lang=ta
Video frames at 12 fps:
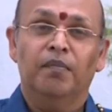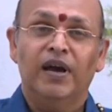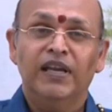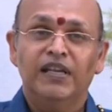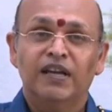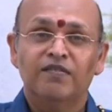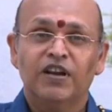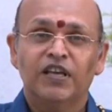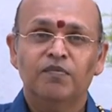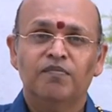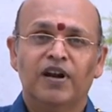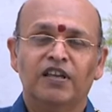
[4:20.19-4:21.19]

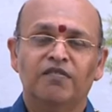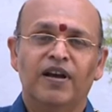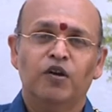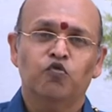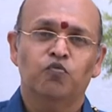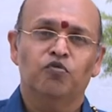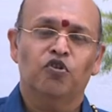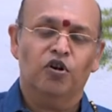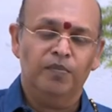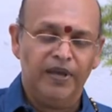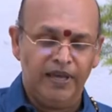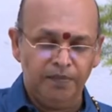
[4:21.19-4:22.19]
பைரவரையும் வடிவாக
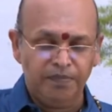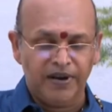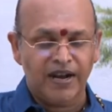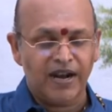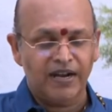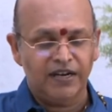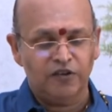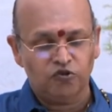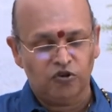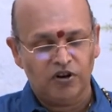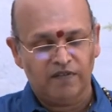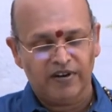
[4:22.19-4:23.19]
கும்பிடணும் இப்போ நான் என்ன
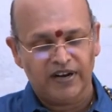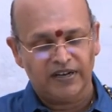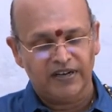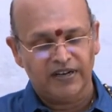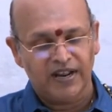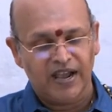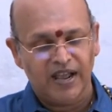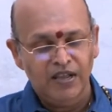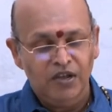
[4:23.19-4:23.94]
சொல்ல வரேன்டா